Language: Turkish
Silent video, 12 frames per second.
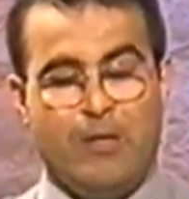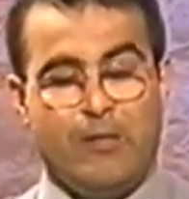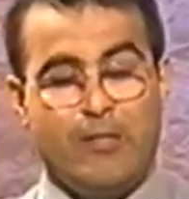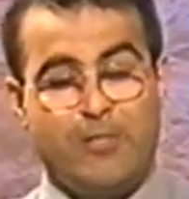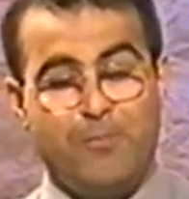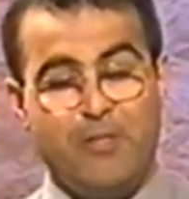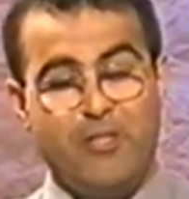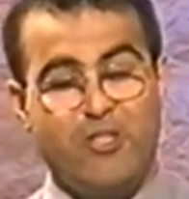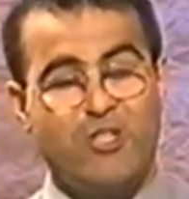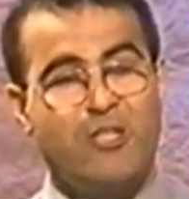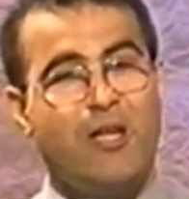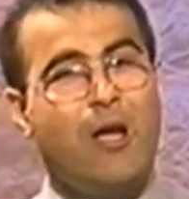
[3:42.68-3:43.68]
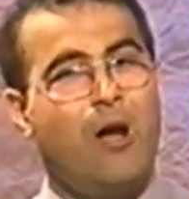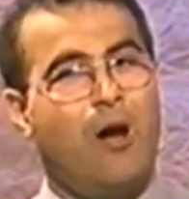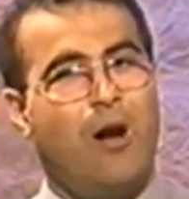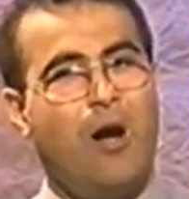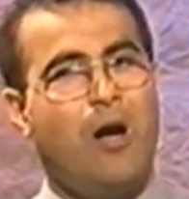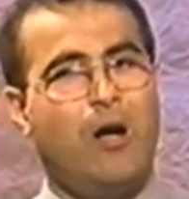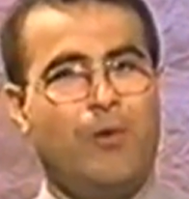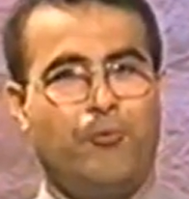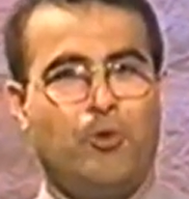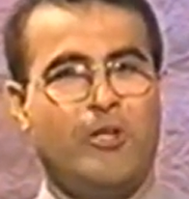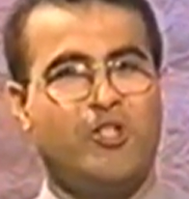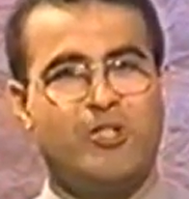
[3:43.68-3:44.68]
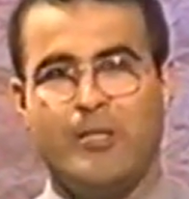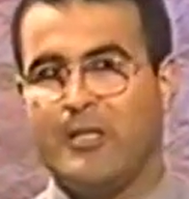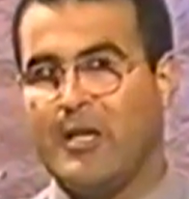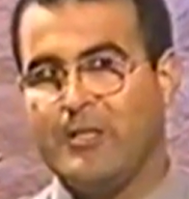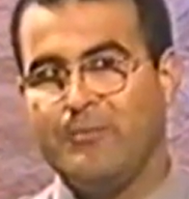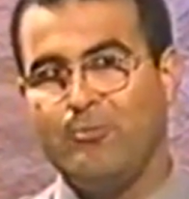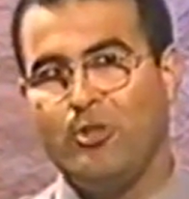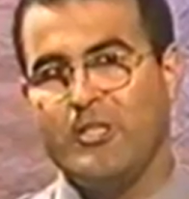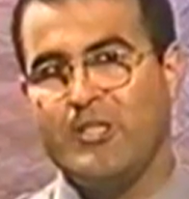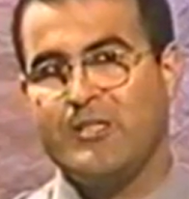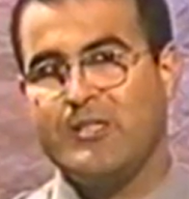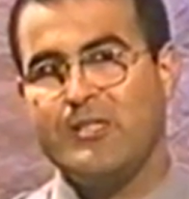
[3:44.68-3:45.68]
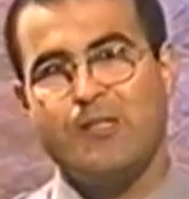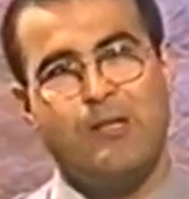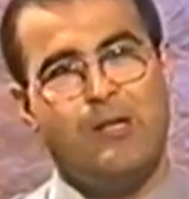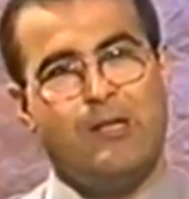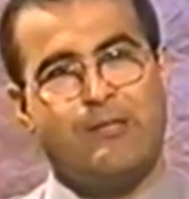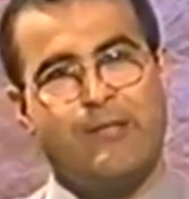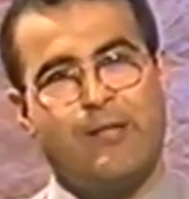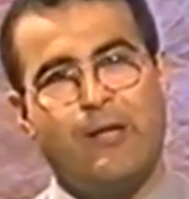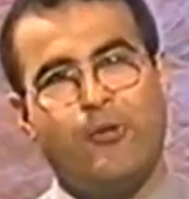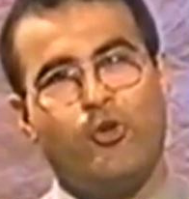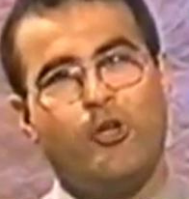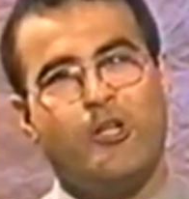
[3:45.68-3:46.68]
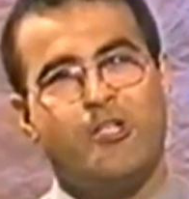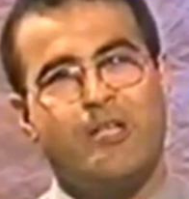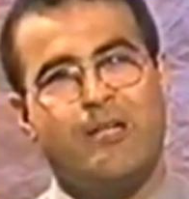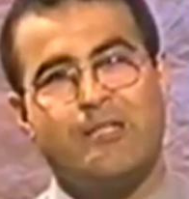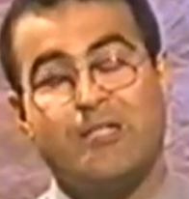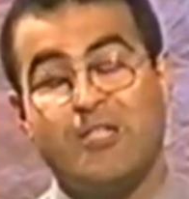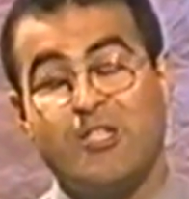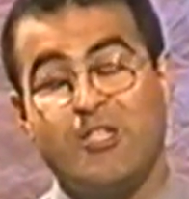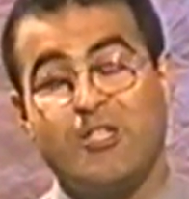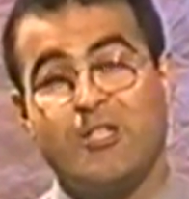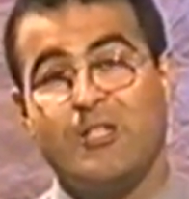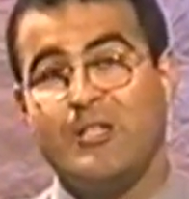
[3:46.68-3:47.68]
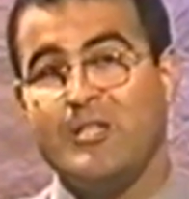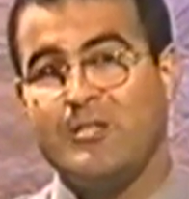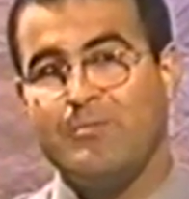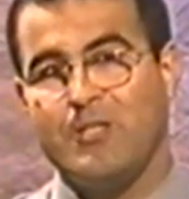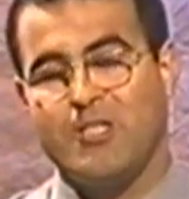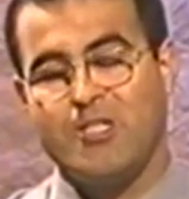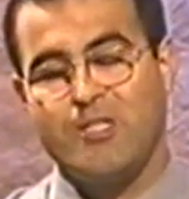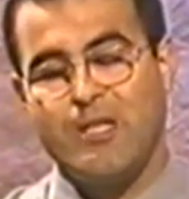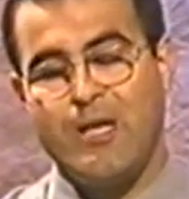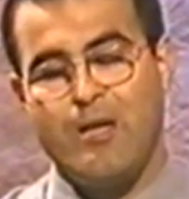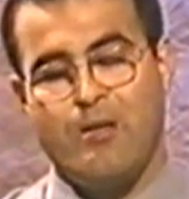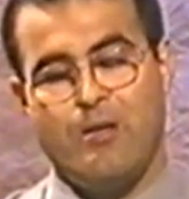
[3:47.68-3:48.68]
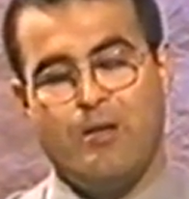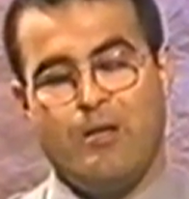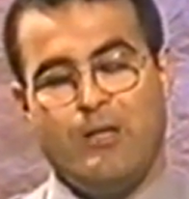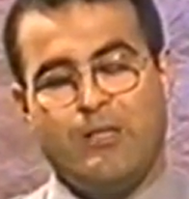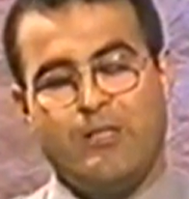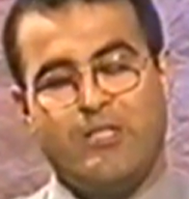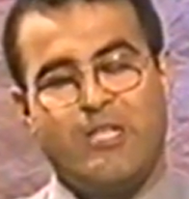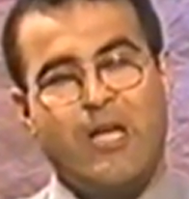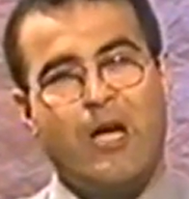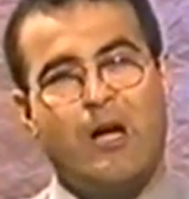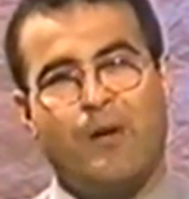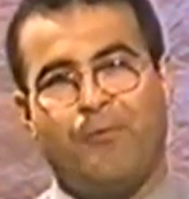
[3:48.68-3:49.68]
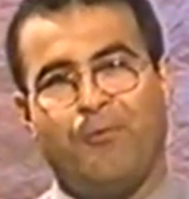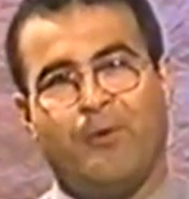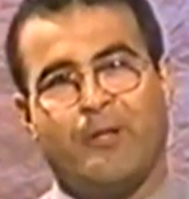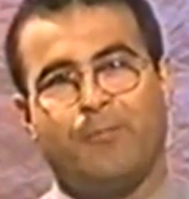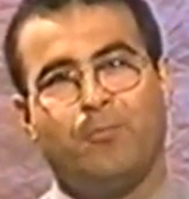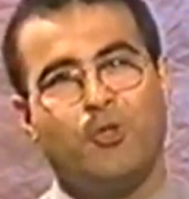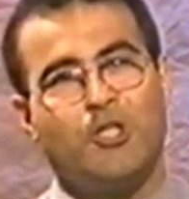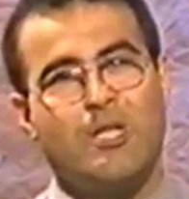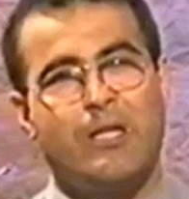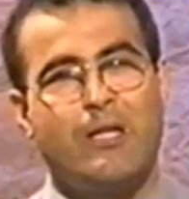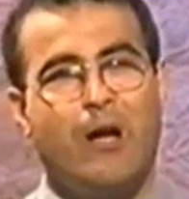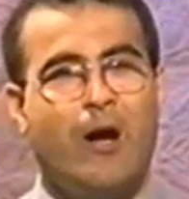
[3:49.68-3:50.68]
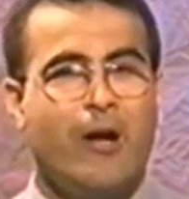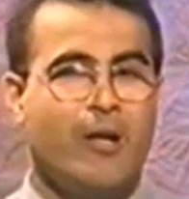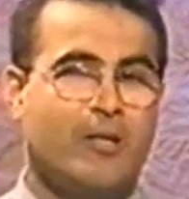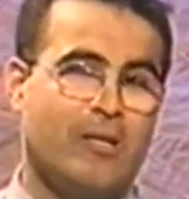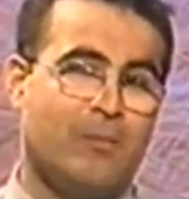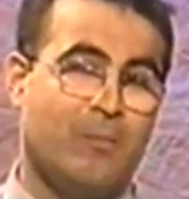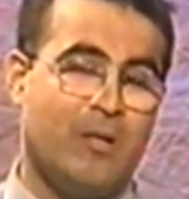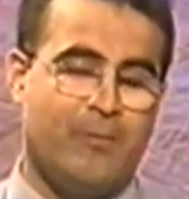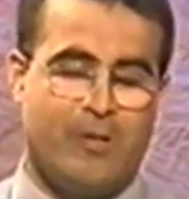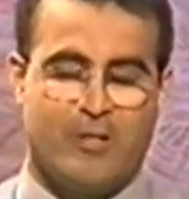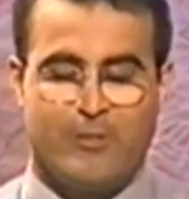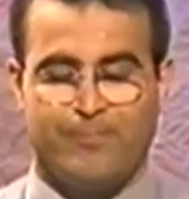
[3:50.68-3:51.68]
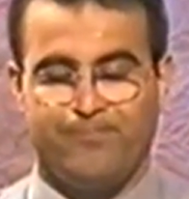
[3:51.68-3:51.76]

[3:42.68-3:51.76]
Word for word: İsminin içinde A harfi olan kişiden yardım göreceksiniz. Zarar göreceğiniz kişinin isminin içinde C harfi var. Bu kişileri ayırt etmeye bakın.